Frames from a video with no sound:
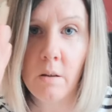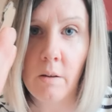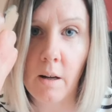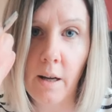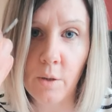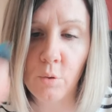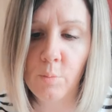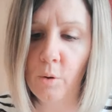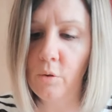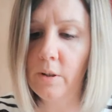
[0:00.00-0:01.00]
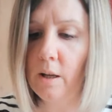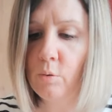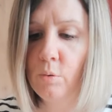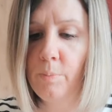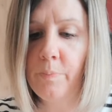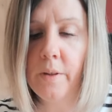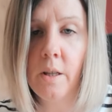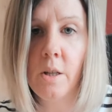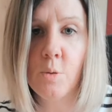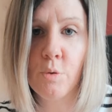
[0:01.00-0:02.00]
un autre morceau de carton et je